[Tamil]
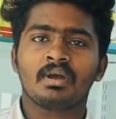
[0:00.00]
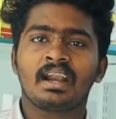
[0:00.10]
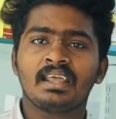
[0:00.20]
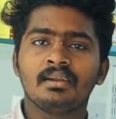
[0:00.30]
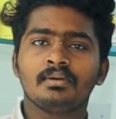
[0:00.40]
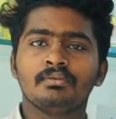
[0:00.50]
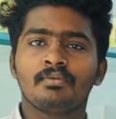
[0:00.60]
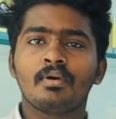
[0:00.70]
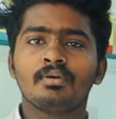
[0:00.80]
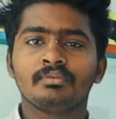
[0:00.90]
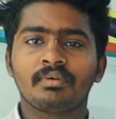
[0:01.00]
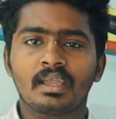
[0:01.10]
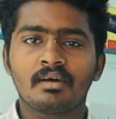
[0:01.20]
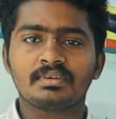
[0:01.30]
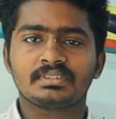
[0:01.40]
நம்ம கடையில் வந்து ஃபோர் டு
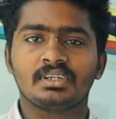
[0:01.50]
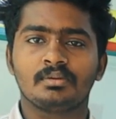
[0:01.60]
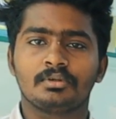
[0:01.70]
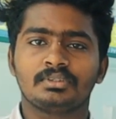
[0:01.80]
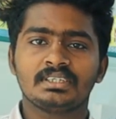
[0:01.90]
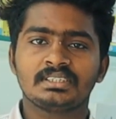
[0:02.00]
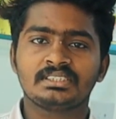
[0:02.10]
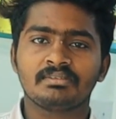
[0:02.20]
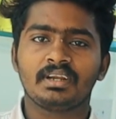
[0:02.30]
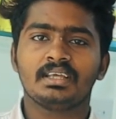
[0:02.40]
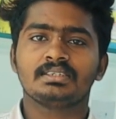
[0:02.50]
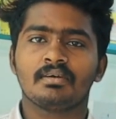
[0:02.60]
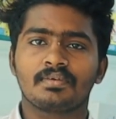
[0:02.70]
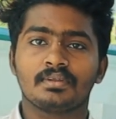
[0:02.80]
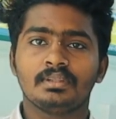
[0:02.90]
ஃபைவ் ஆஃபர்ஸ் இருக்குது ப்ரோ த்ரீ சிக்ஸ்டி ஃபைவ் டேஸ்
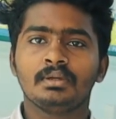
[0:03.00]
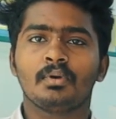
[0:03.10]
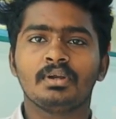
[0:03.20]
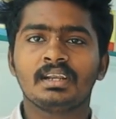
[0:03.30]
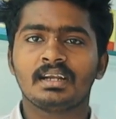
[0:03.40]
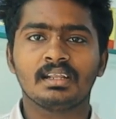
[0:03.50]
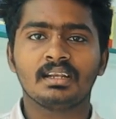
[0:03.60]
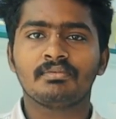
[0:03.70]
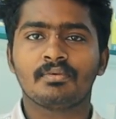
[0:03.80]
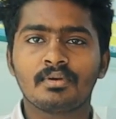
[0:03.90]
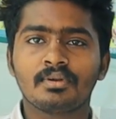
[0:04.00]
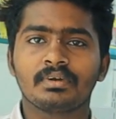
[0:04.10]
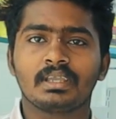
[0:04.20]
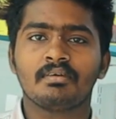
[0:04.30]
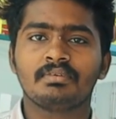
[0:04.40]
ஆஃபர் வந்து ஒன்று ரெண்டு இல்லை ஃபோர் டு
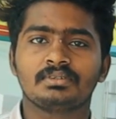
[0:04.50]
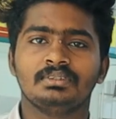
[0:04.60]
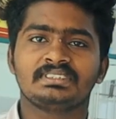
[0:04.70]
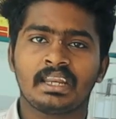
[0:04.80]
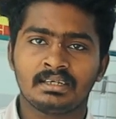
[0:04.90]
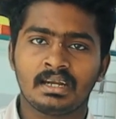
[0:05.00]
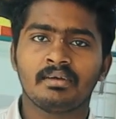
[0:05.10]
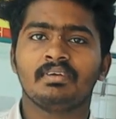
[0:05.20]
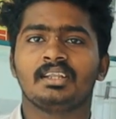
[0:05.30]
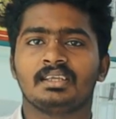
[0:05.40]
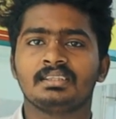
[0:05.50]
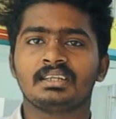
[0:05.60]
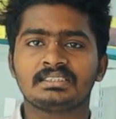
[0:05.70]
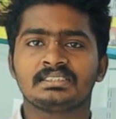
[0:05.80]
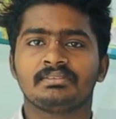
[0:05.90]
ஃபைவ் ஆஃபர்ஸ் வந்து ஸ்டாண்டர்டாகவே இருக்குது
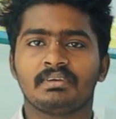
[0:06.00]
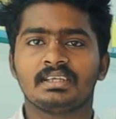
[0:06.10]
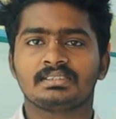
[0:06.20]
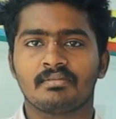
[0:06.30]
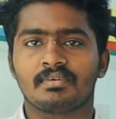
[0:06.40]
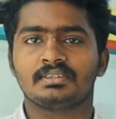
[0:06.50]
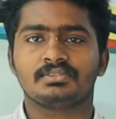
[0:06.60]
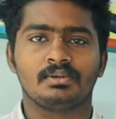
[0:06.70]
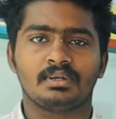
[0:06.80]
த்ரீ சிக்ஸ்டி ஃபைவ் டேஸ் ஆஃபர்னு